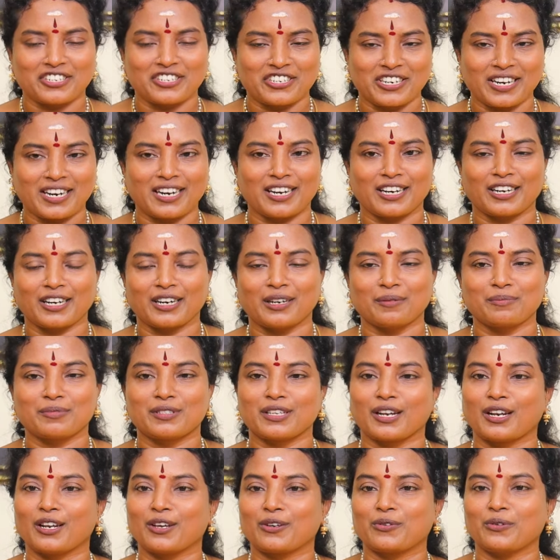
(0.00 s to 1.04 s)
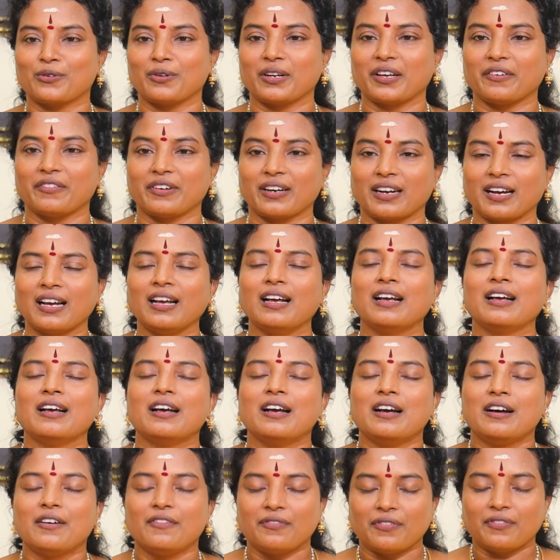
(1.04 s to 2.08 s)
அச்சய லக்னம் செல்லக்கூடியவங்க
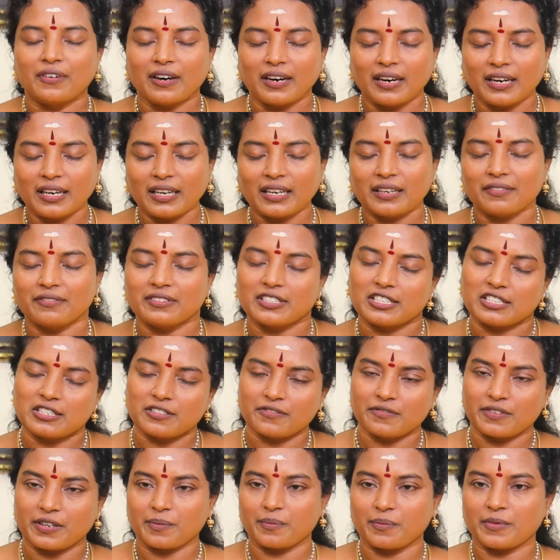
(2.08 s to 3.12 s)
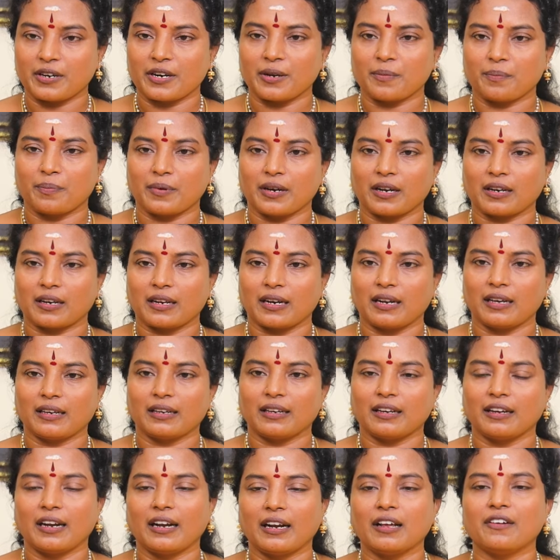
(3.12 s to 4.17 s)
வாயை வச்சு வருமானம் பார்க்கலாம்
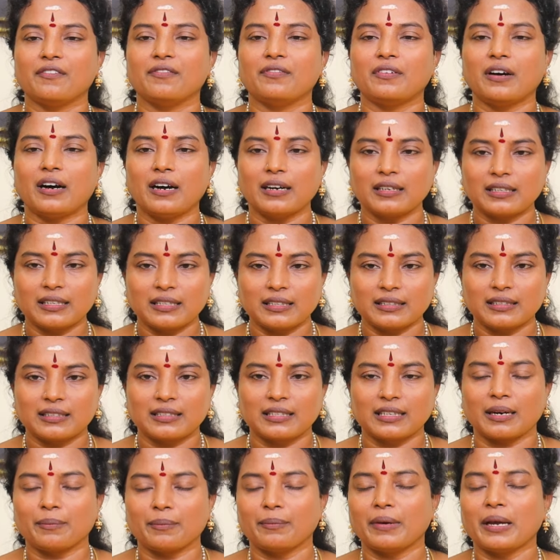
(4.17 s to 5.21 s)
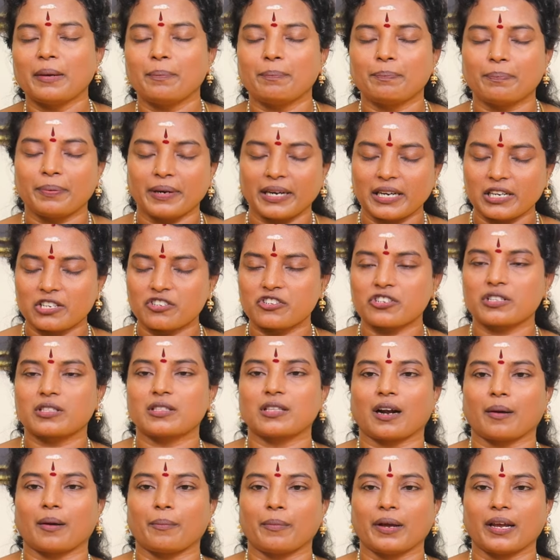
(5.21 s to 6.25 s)
ஏன்னா வாக்கு திறமை பேச்சு
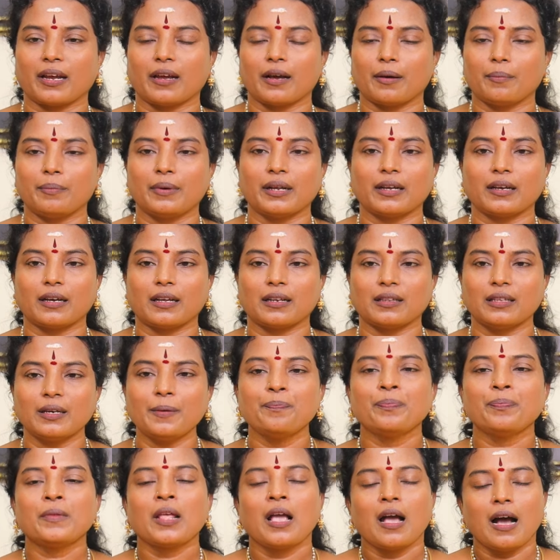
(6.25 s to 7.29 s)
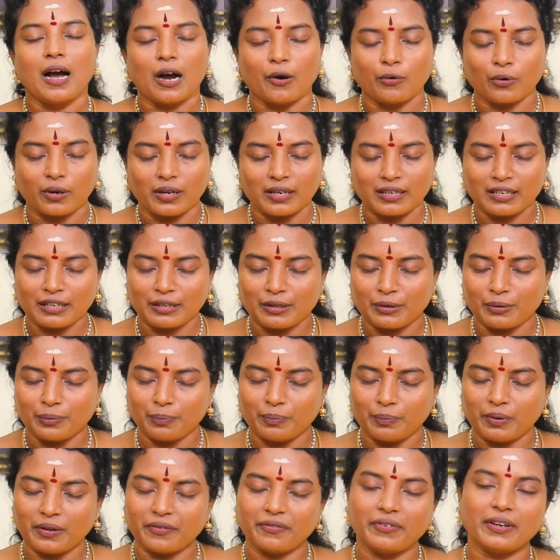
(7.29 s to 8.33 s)
திறமை அப்படிங்கிறது அவங்களுக்கு
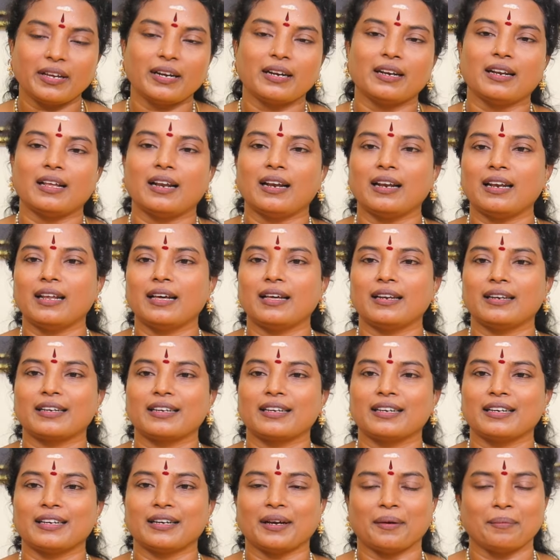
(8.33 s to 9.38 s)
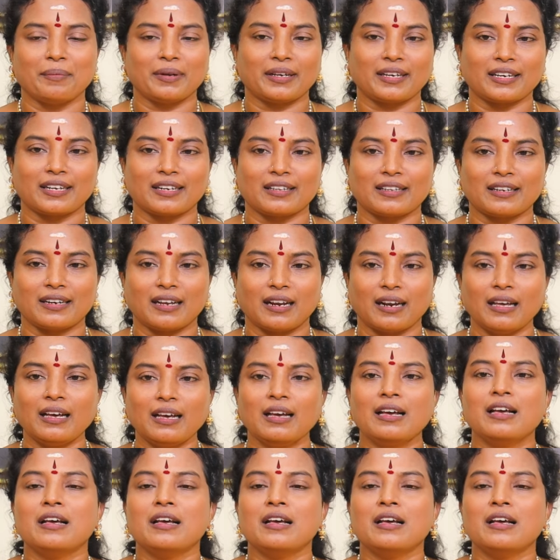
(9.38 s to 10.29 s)
ரொம்பவே நல்லா இருக்குது அப்படிங்கிறதுனால